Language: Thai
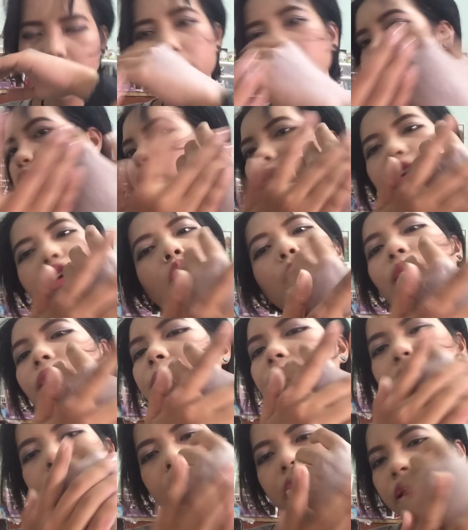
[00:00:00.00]
เจ้าตัวนี้ก็
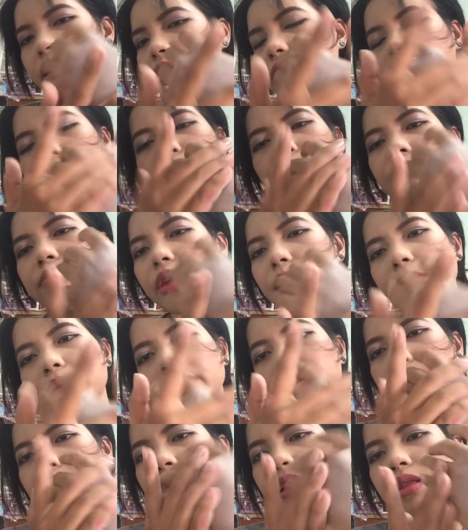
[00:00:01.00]
ไม่มีกลิ่น ไม่
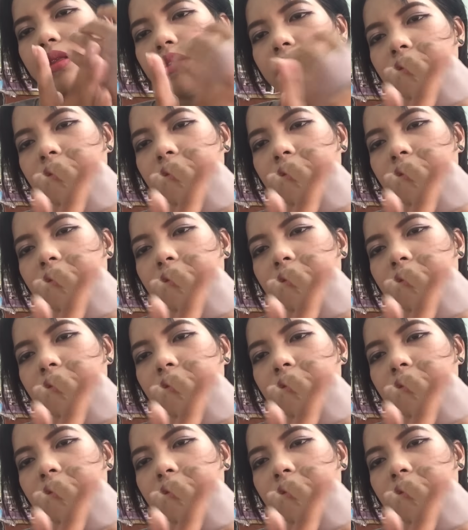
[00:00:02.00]
มีกลิ่น